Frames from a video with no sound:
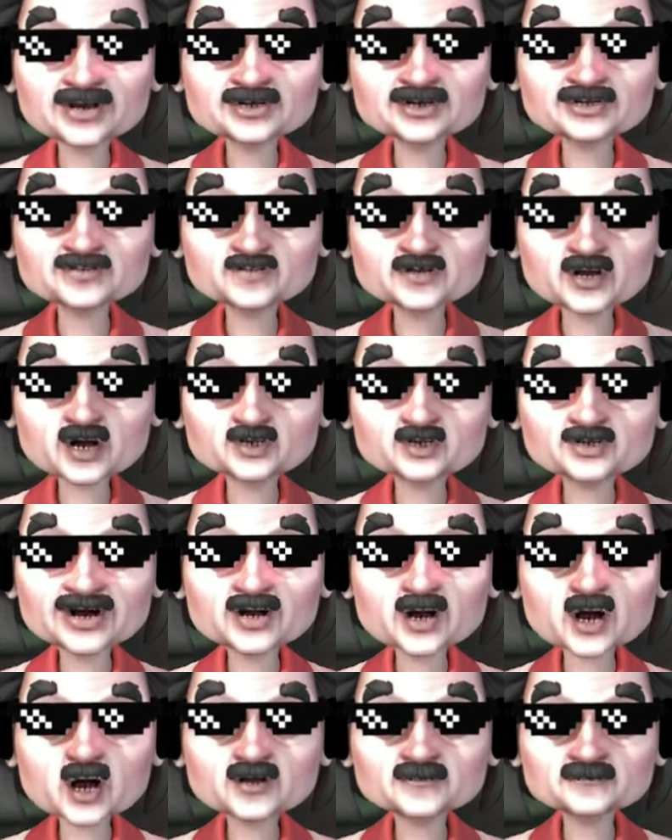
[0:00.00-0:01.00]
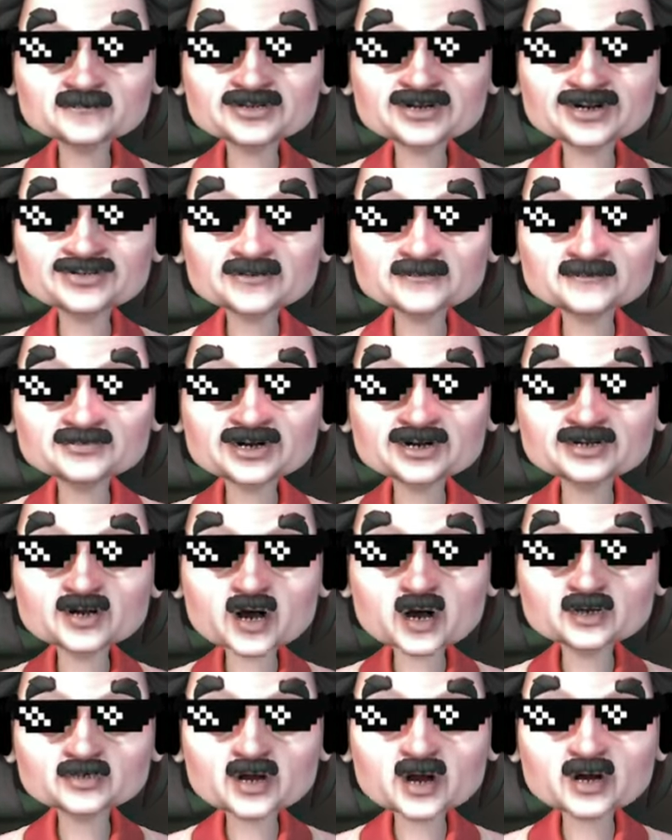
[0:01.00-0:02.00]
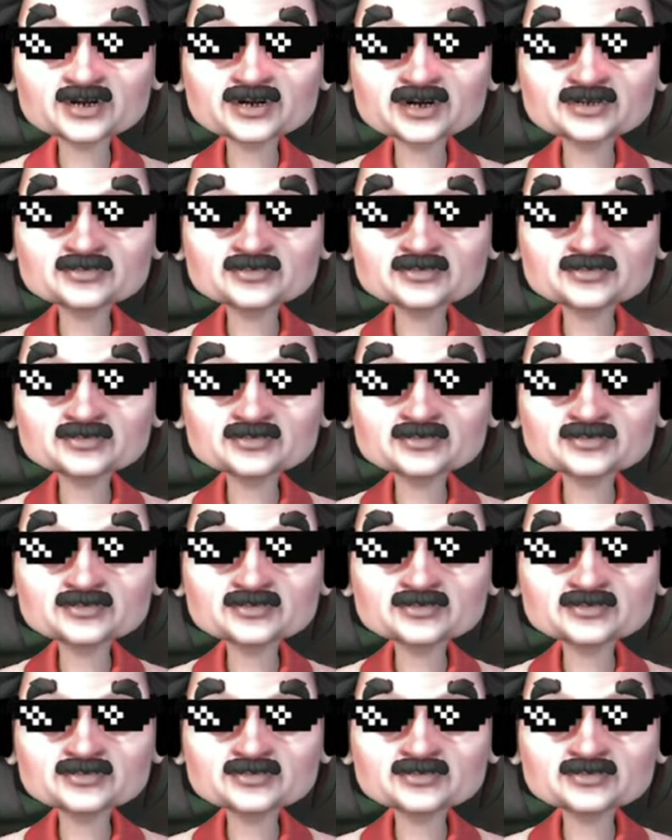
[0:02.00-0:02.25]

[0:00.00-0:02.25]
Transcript: แต่พอเวลาอัพเบ็ดแล้วแม่งโดนวะ